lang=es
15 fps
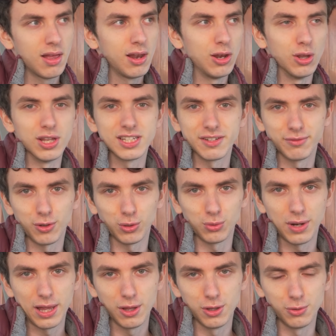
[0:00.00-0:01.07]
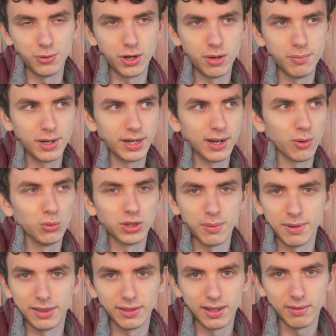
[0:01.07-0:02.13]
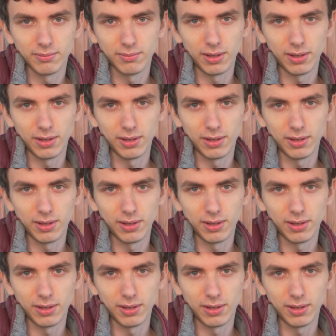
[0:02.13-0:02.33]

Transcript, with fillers: lo desafortunado de un nombre que justamente